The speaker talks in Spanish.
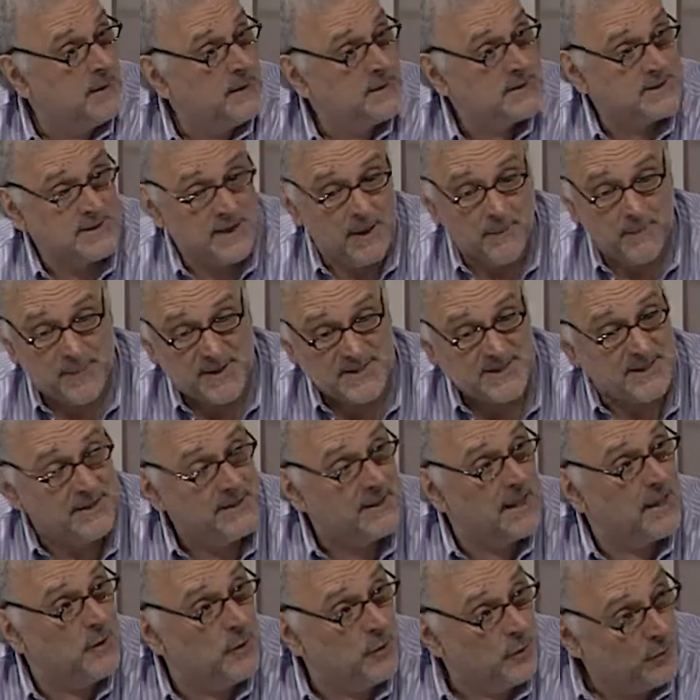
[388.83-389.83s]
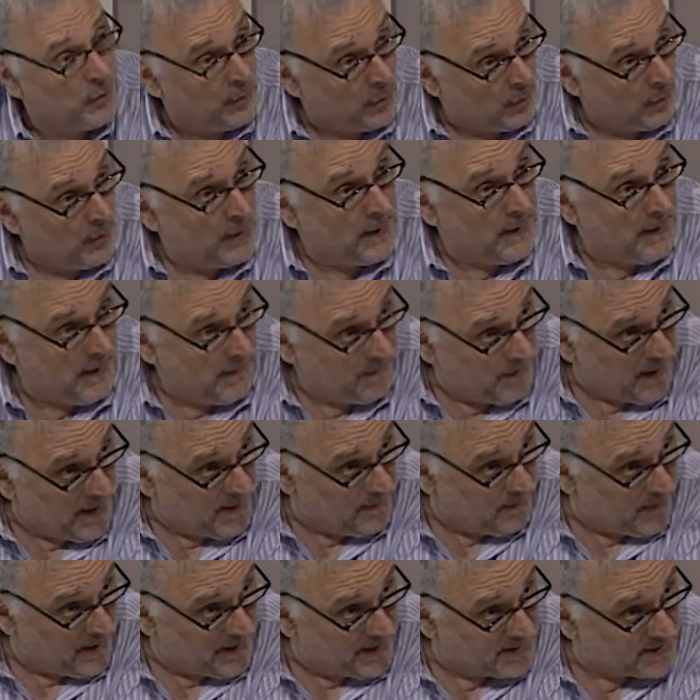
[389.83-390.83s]
Se han presentado
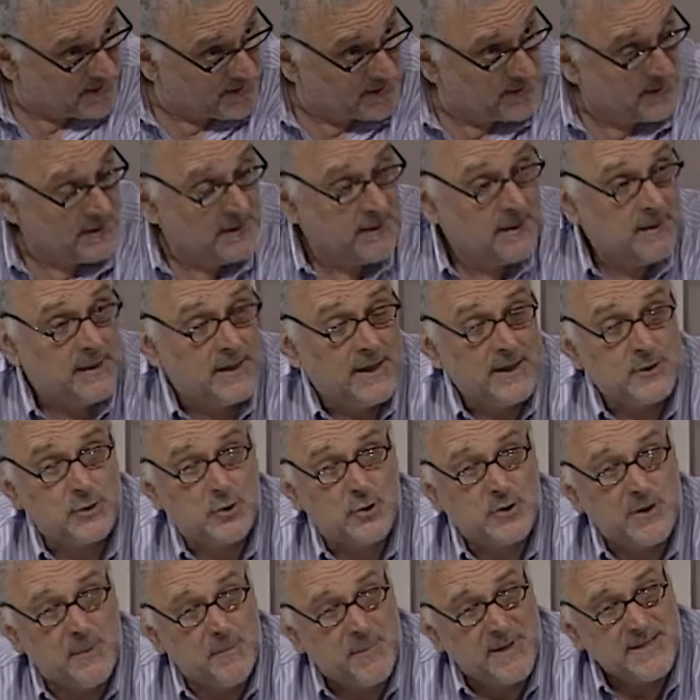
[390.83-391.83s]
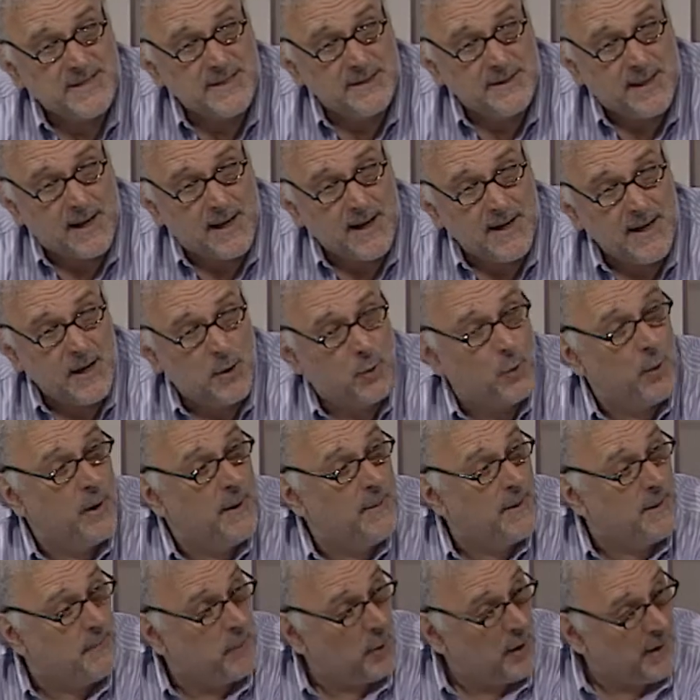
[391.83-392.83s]
papers, esos se presentarán el
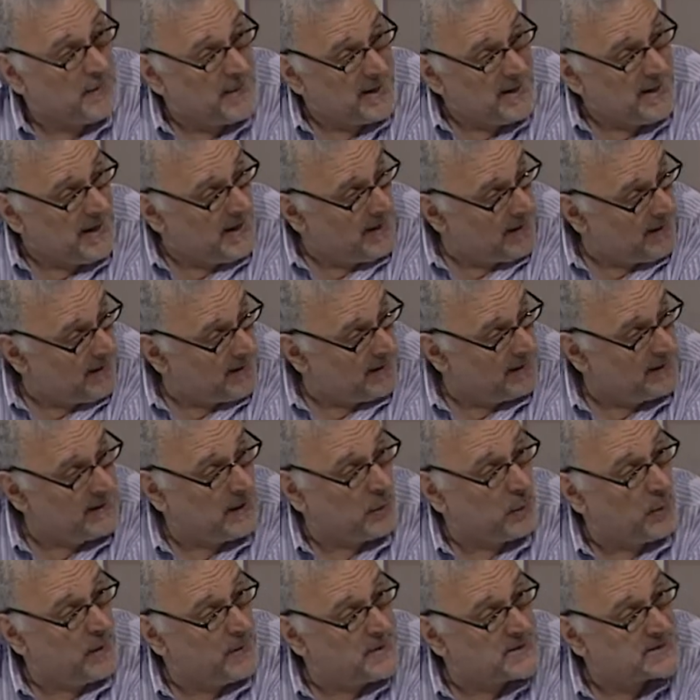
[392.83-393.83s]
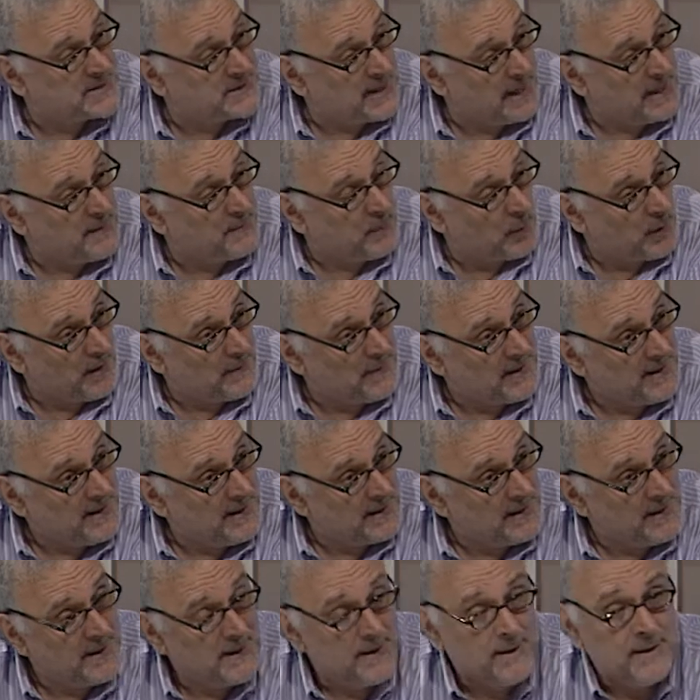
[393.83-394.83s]
jueves por la mañana, el día jueves 6 por la
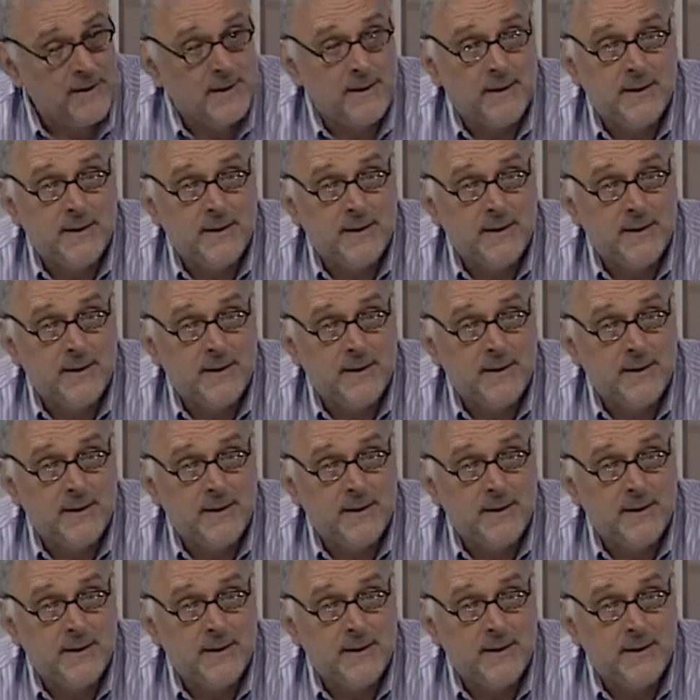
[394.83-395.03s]
mañana,